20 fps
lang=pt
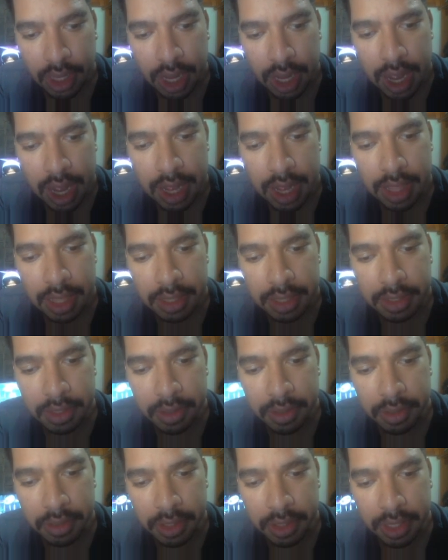A
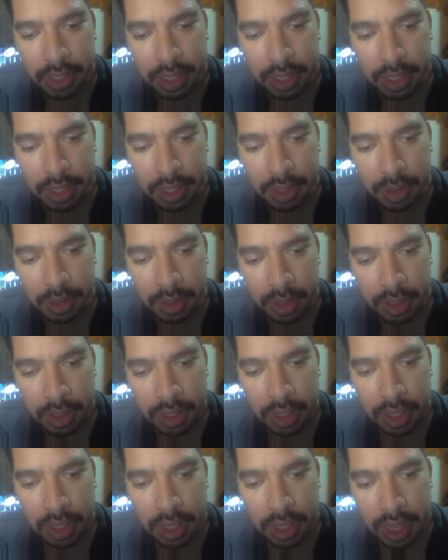relação dele
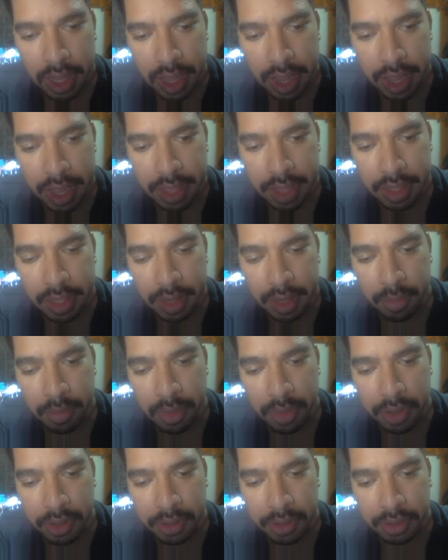entre
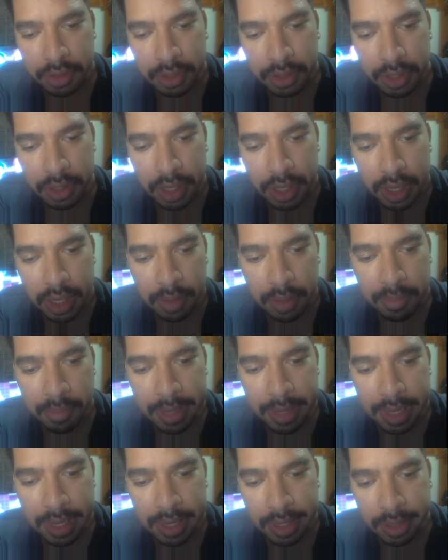Bond e
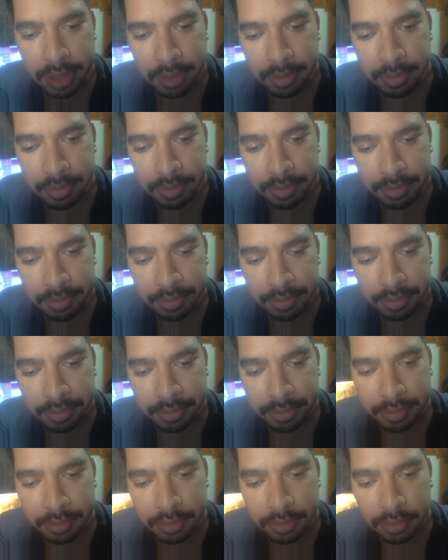Penny
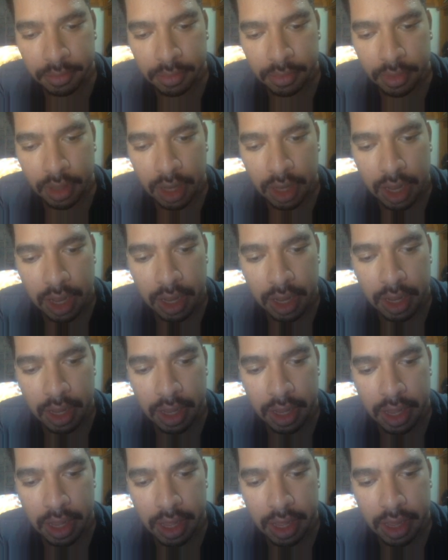é,
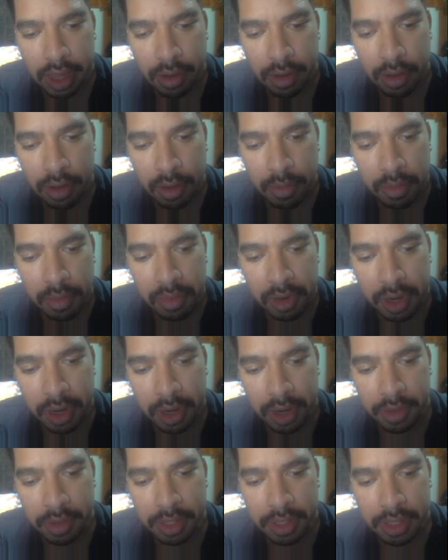é como um
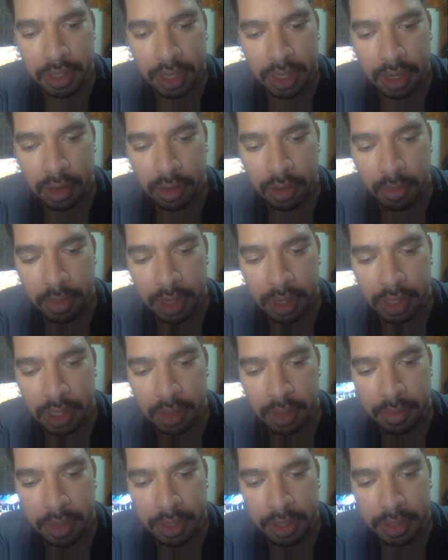cão está
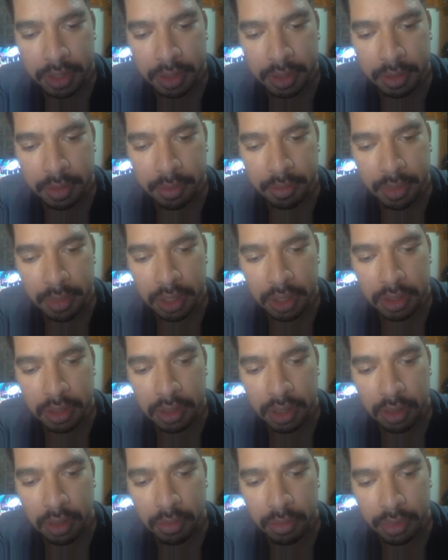completamente
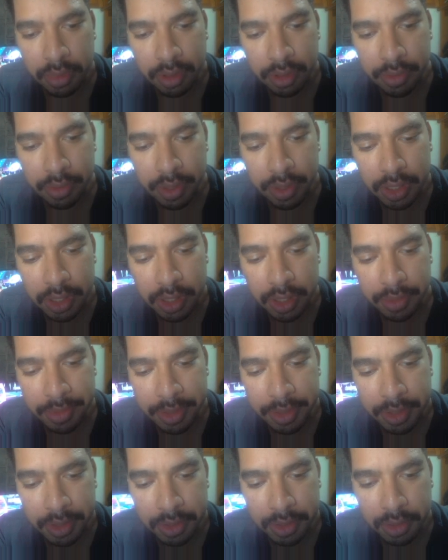imenso ao mundo fictivo
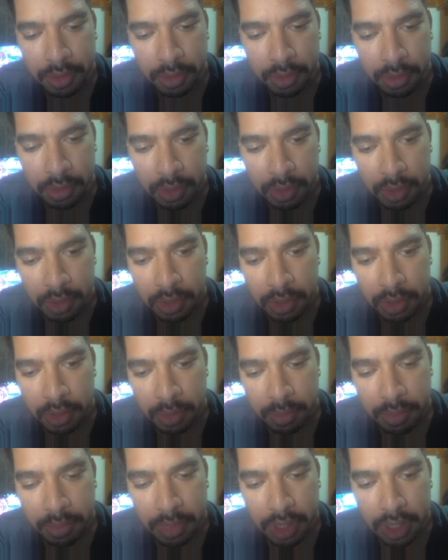
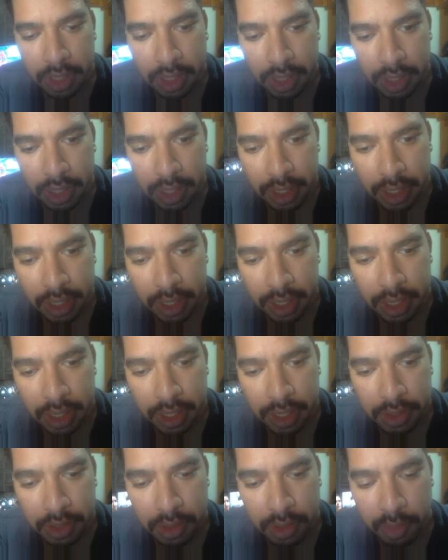de
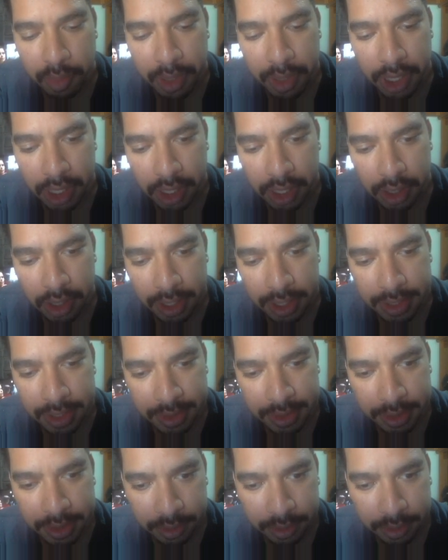super-heróis.